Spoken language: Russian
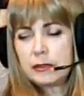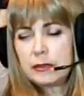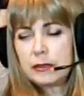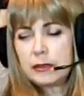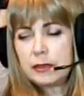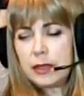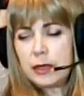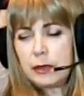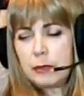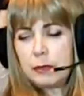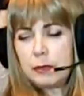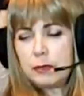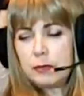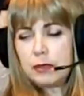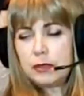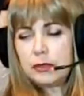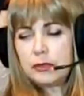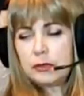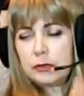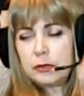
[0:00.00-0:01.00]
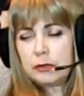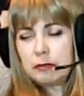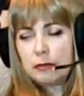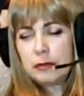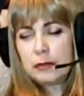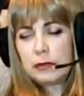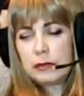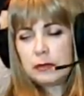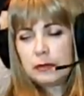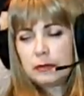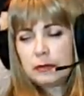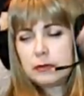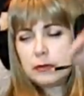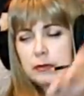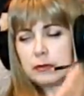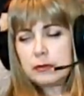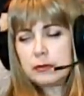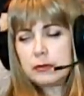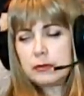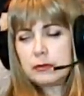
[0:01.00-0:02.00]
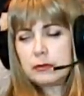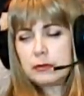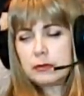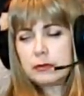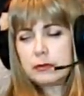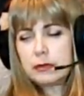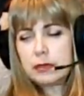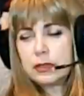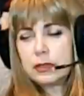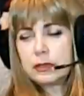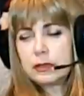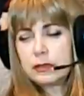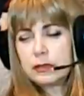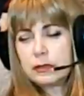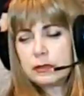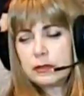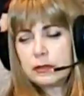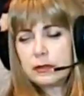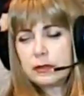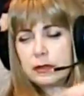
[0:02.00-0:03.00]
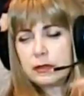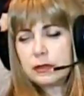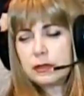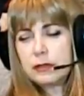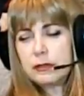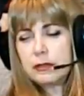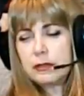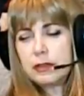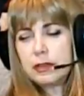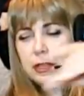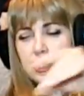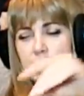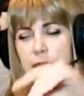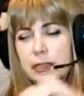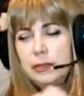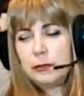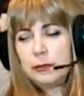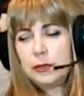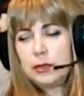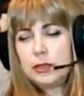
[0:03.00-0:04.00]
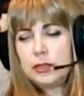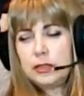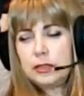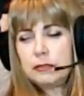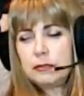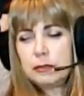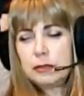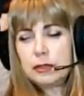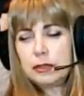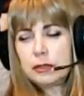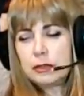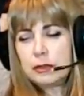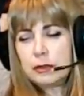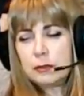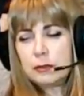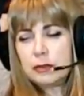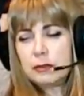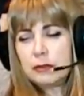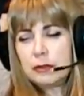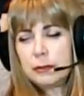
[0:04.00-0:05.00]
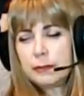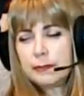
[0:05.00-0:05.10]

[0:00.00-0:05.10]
Трап большой вот. Тю -тю -тю, вот так что-то открывается. И внутри чего-то огромного.